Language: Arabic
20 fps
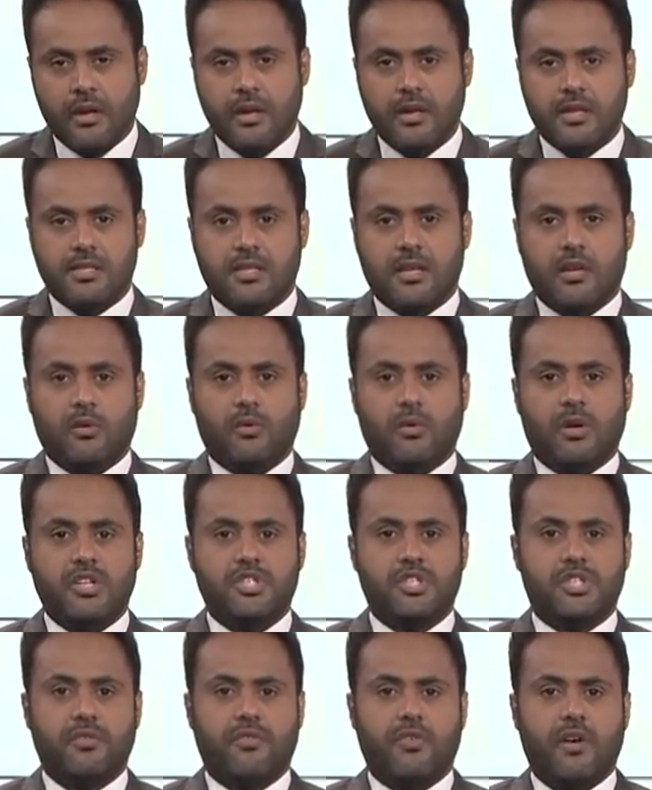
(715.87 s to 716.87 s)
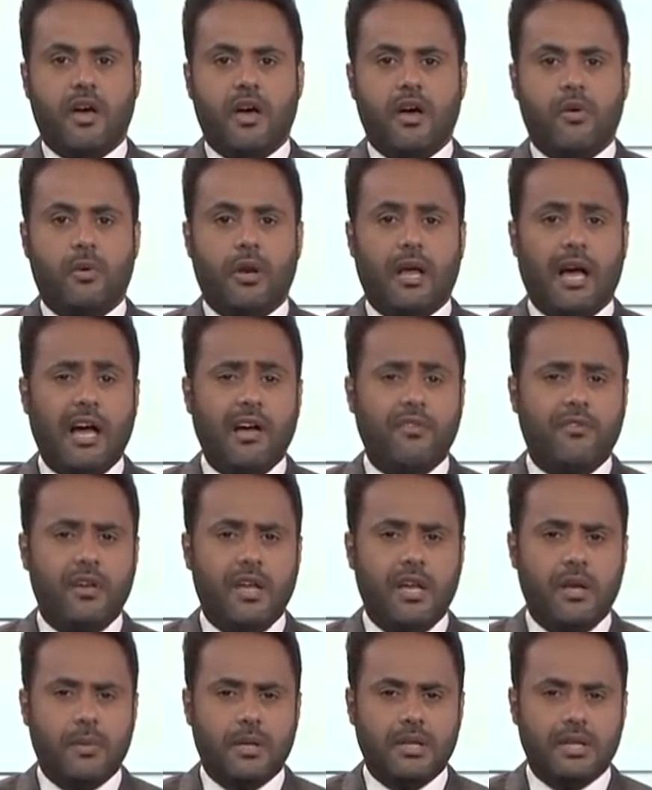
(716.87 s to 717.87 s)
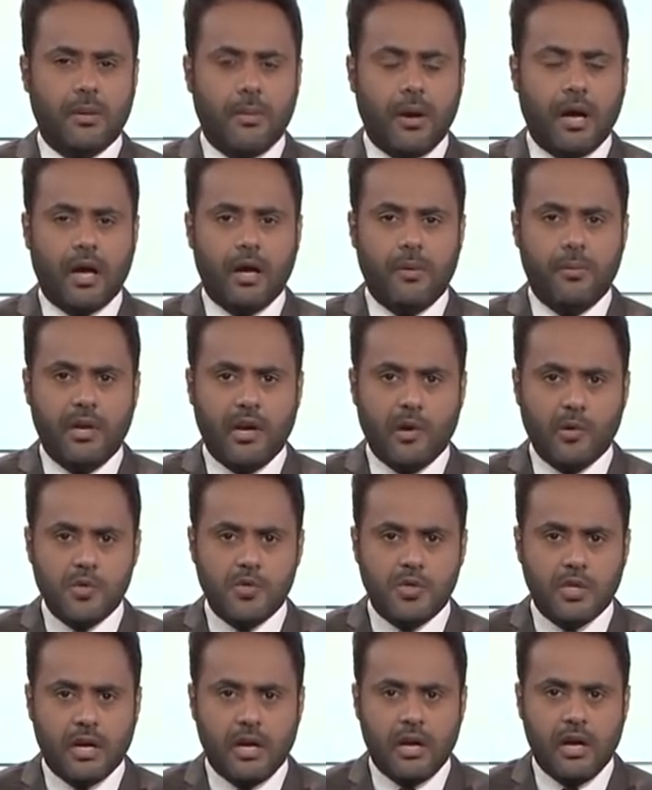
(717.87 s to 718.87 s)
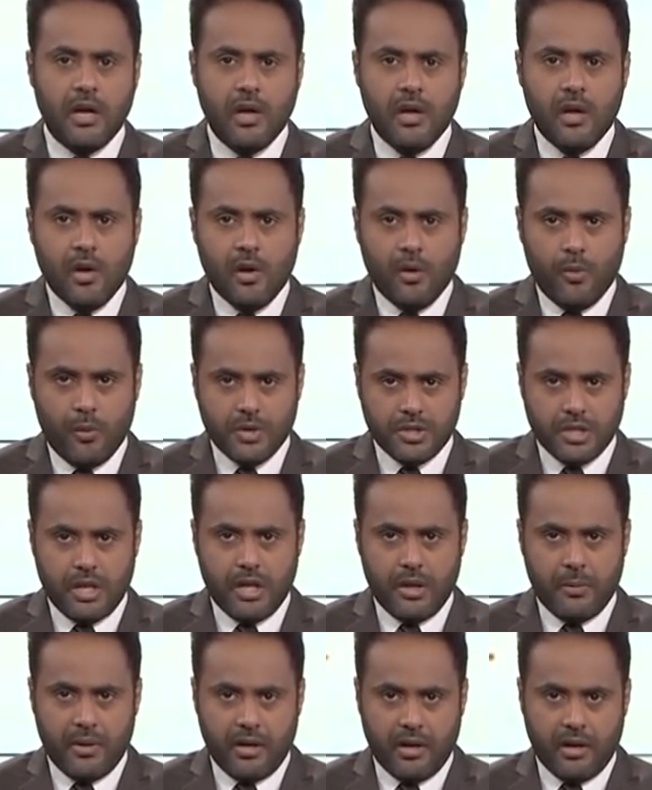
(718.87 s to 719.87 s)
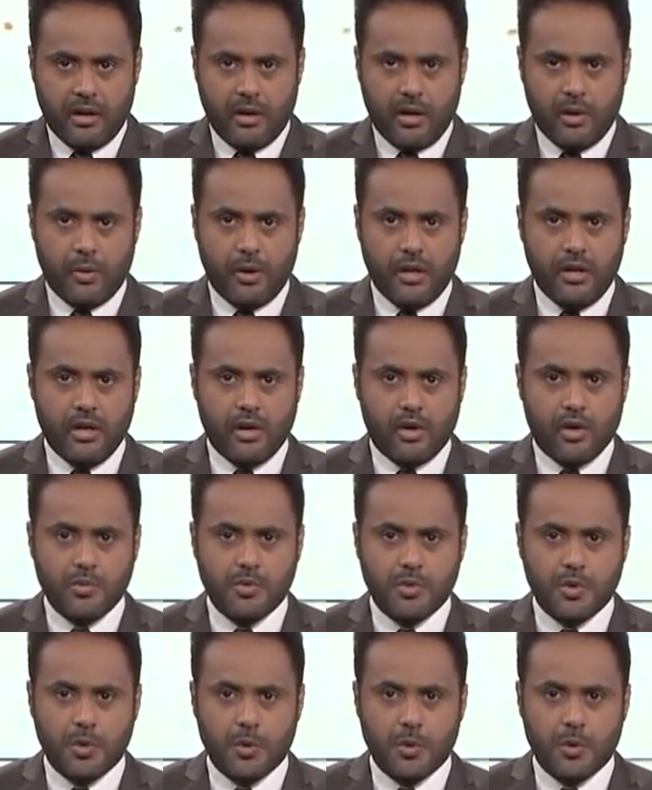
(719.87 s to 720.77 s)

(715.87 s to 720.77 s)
نسأل الله الشفاء والعافية لمن تبقى من الأسرة وجنبنا الله وإياكم